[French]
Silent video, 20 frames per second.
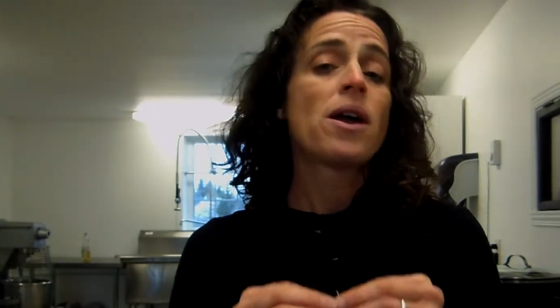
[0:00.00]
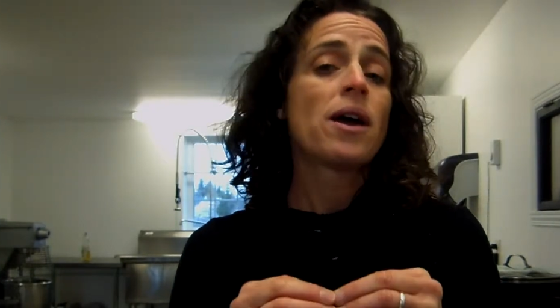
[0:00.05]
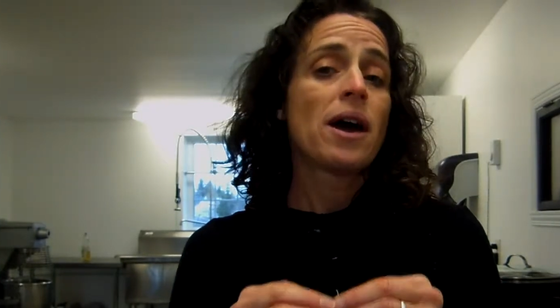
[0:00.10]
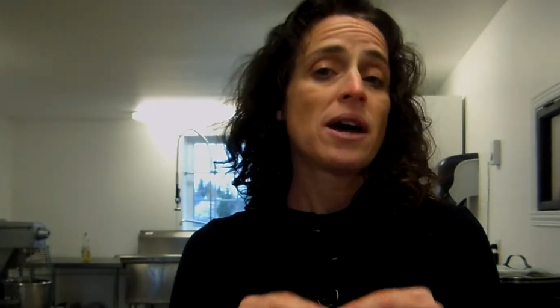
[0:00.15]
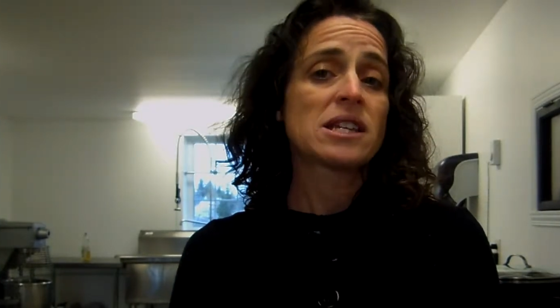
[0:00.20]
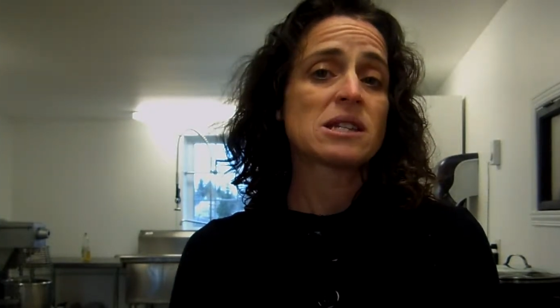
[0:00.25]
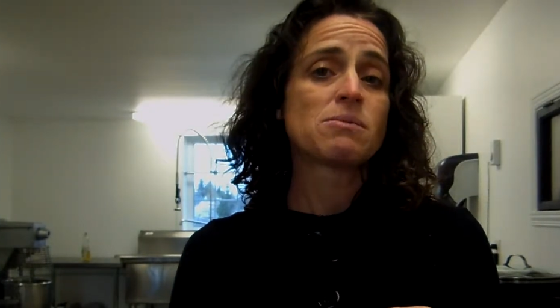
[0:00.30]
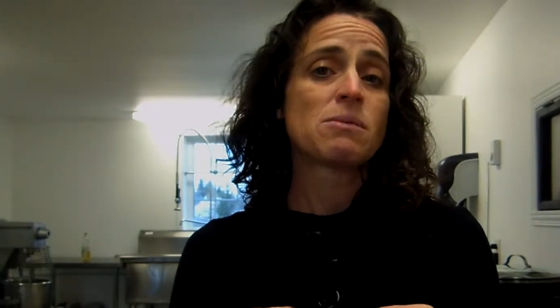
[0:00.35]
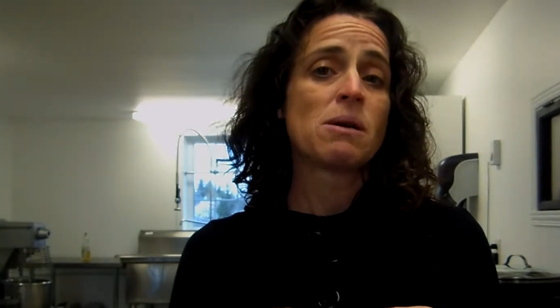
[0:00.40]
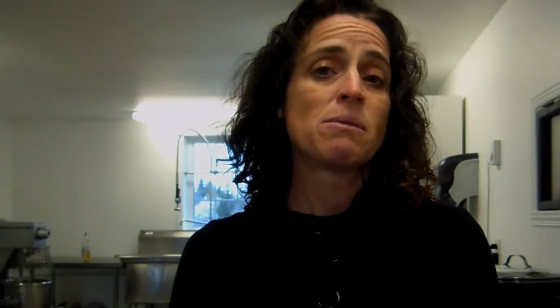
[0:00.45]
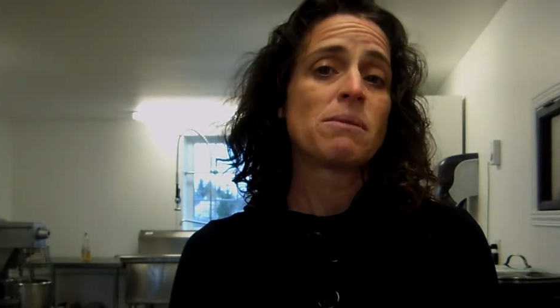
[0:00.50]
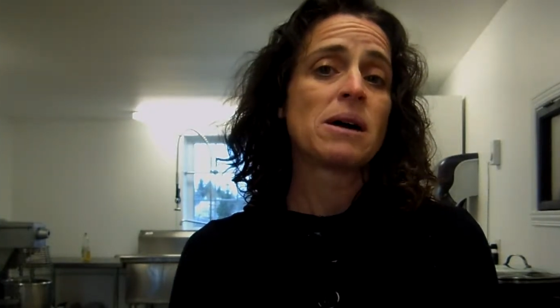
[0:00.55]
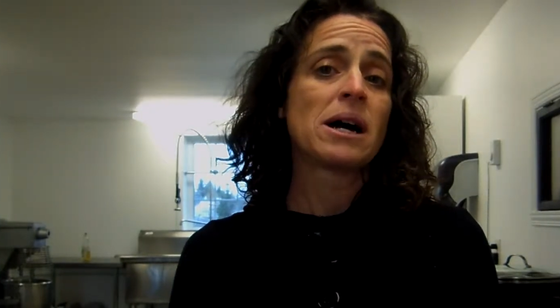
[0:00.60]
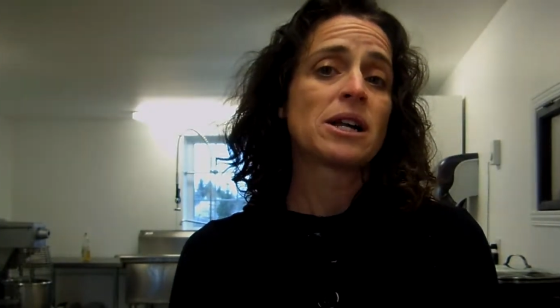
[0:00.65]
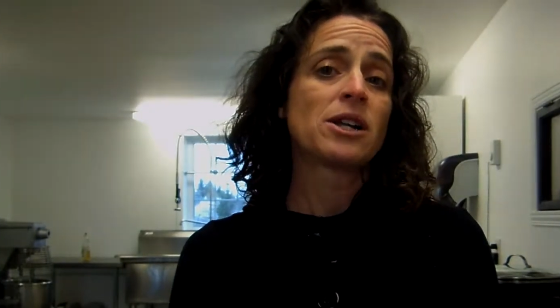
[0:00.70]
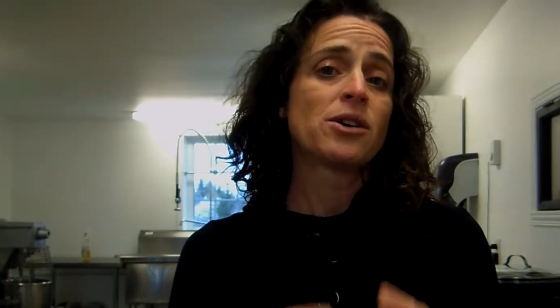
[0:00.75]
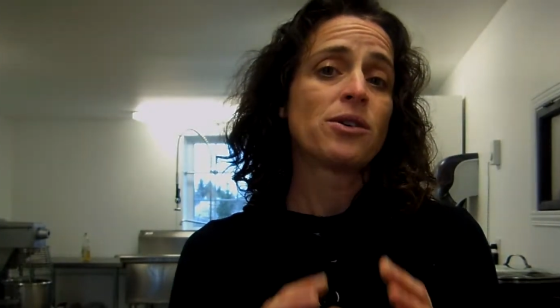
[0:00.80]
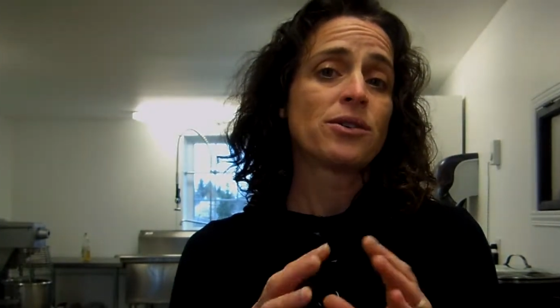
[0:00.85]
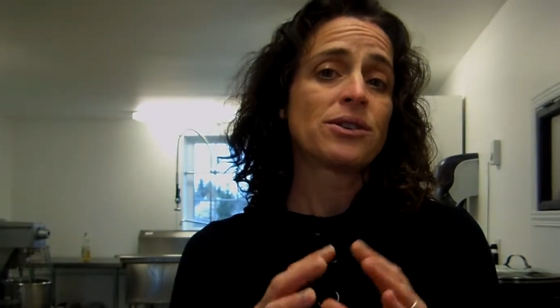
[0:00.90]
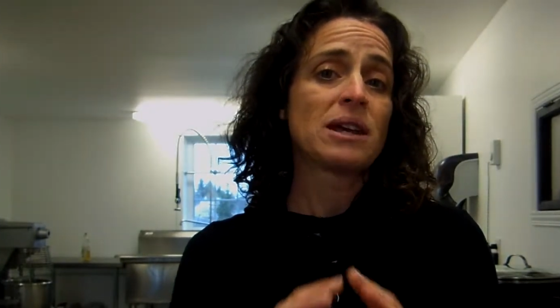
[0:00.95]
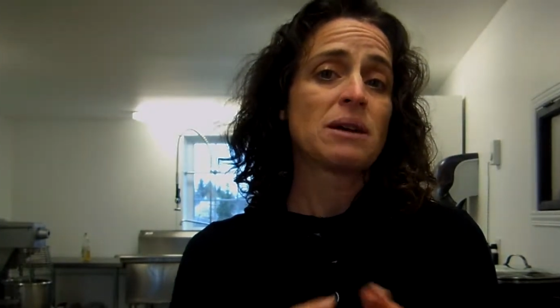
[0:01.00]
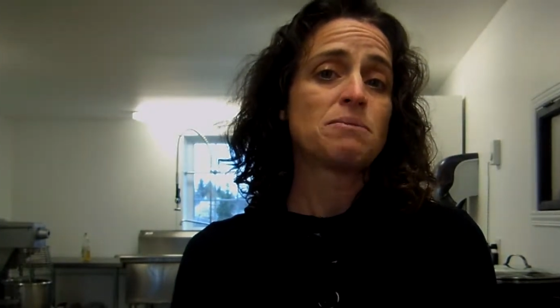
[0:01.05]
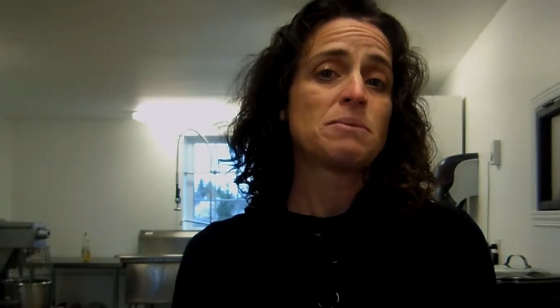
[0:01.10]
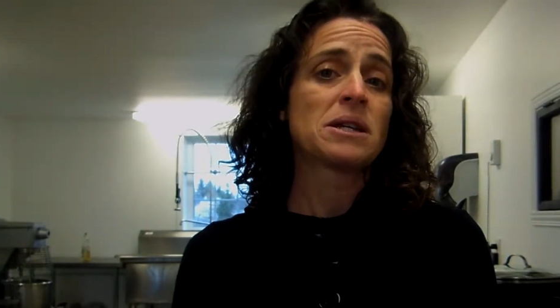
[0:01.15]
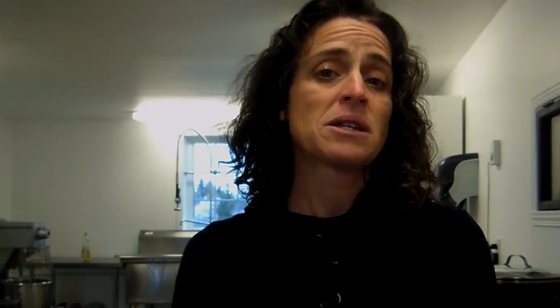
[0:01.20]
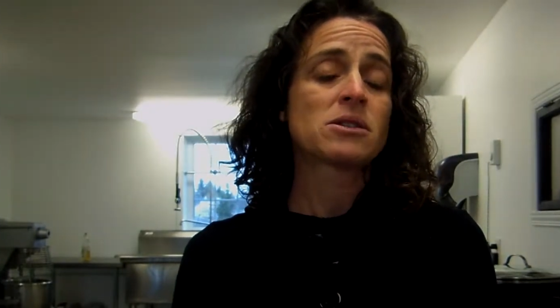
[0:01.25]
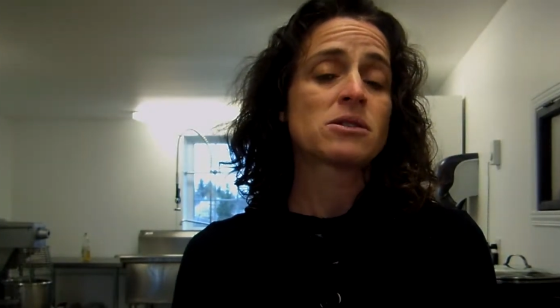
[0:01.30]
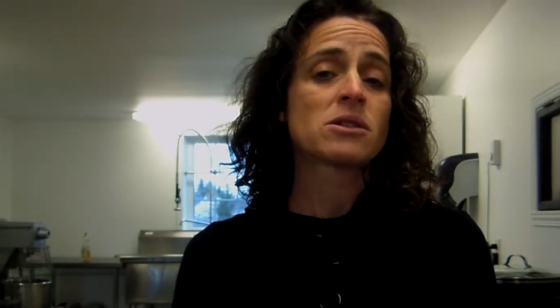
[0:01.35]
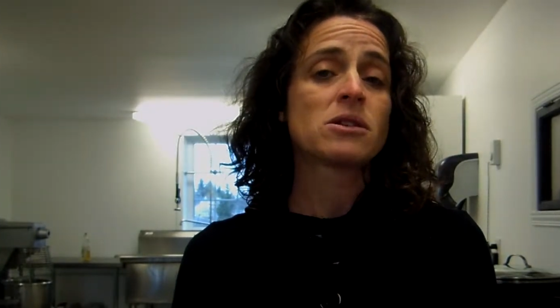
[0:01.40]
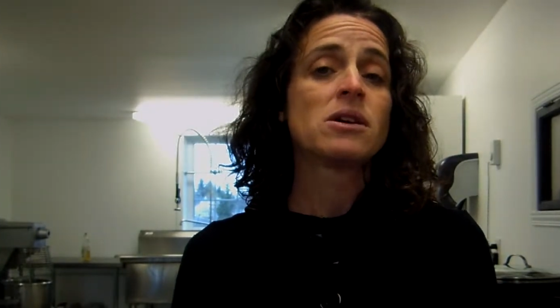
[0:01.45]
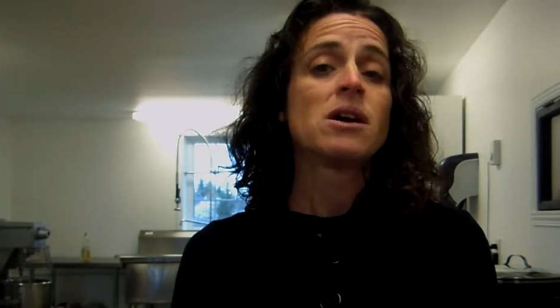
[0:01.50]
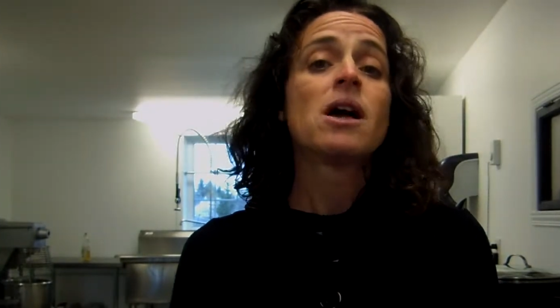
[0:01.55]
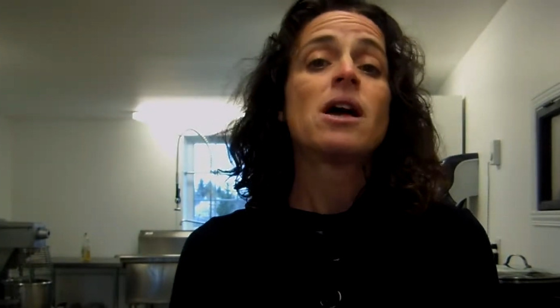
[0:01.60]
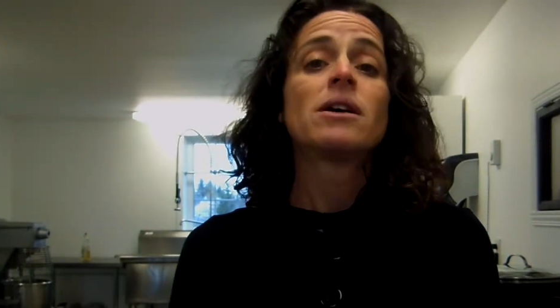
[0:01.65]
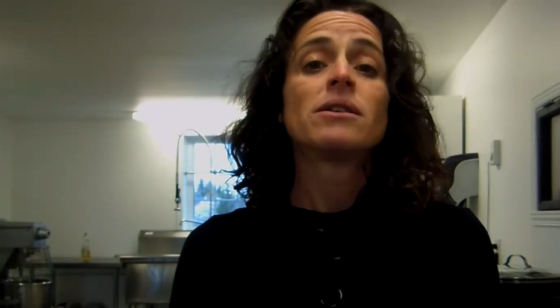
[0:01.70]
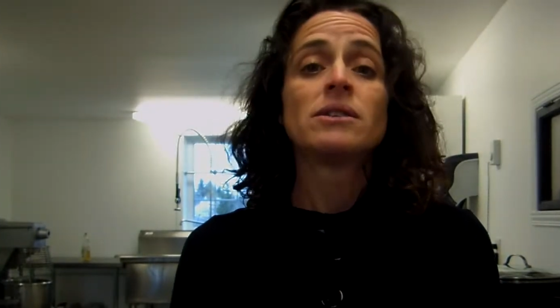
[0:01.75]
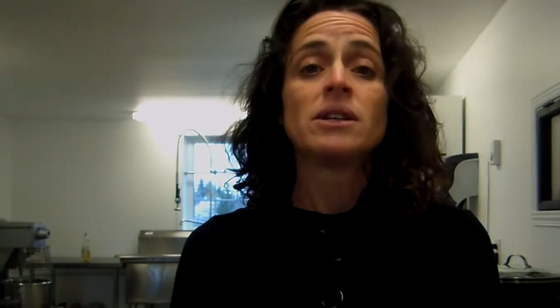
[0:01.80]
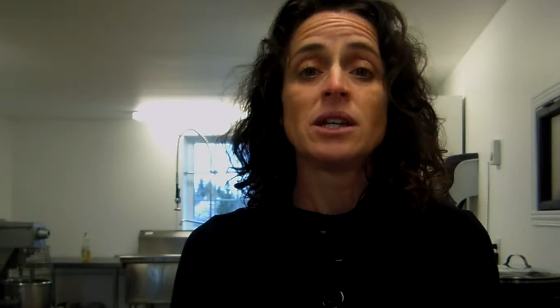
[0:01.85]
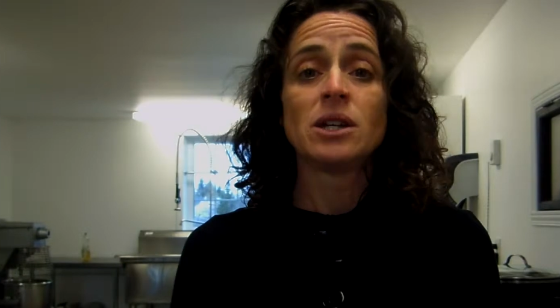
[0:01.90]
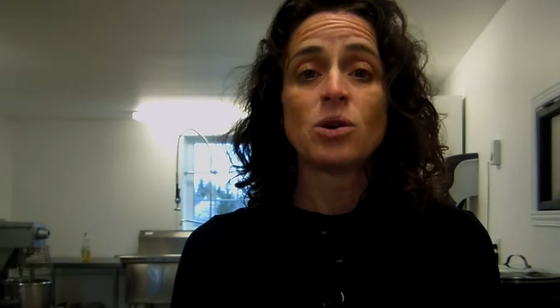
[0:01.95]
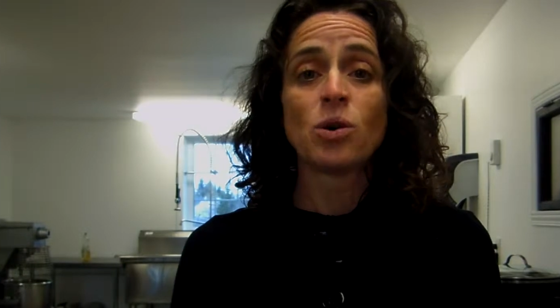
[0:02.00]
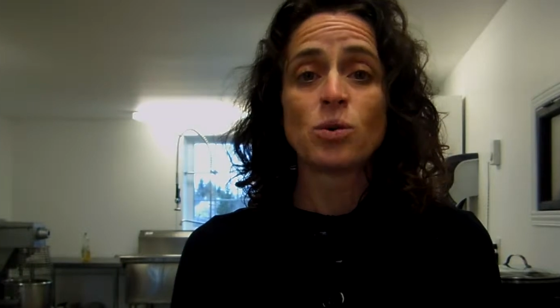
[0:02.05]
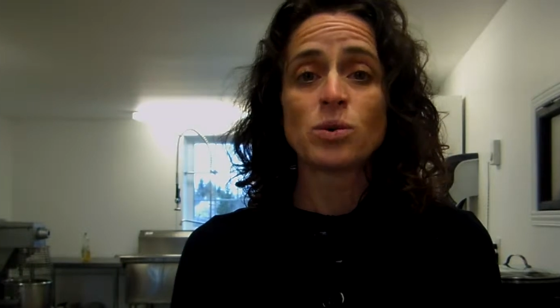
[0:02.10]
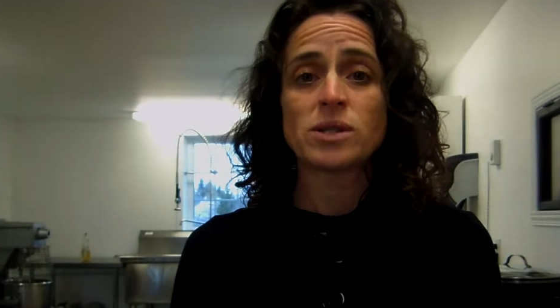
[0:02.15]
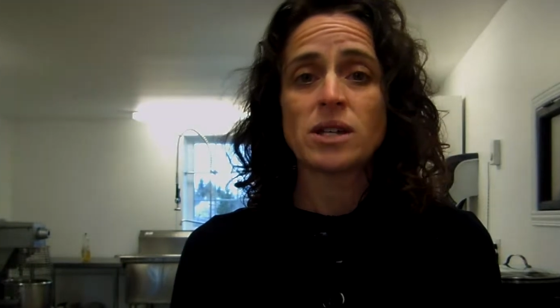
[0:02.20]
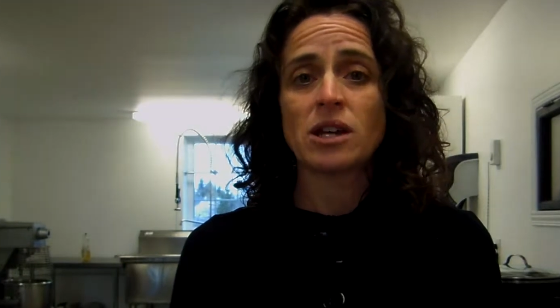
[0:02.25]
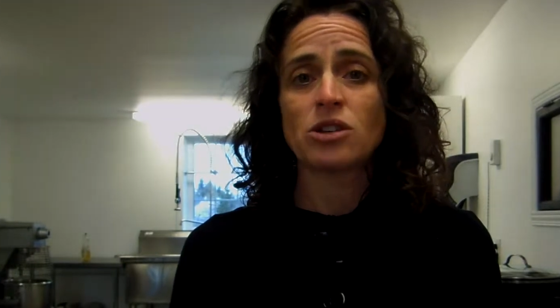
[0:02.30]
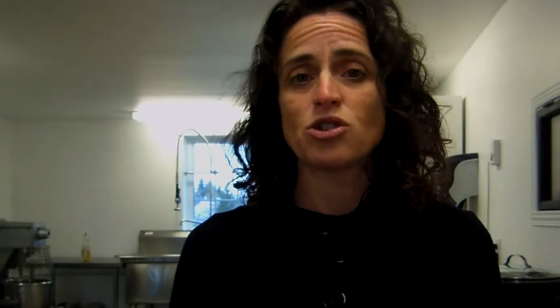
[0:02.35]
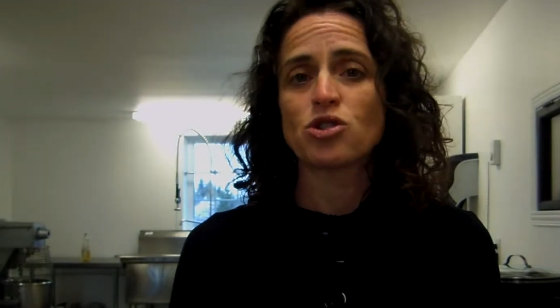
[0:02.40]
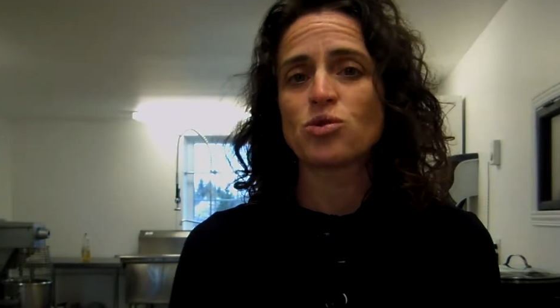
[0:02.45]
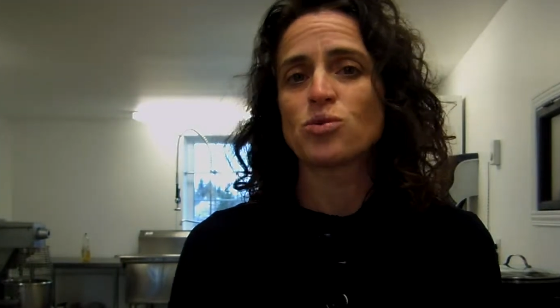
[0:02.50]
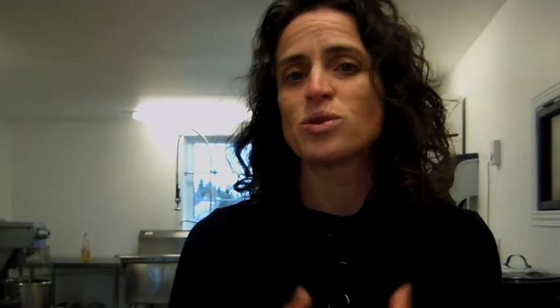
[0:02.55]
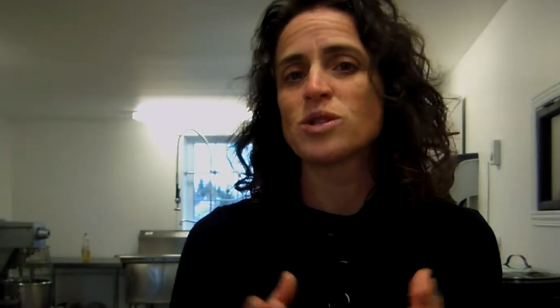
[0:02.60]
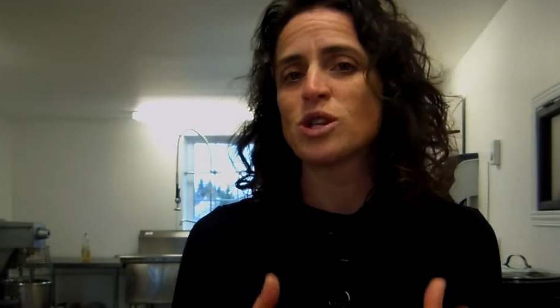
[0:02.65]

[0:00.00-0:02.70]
à ce moment-là, on appelle ça des gros artichauts.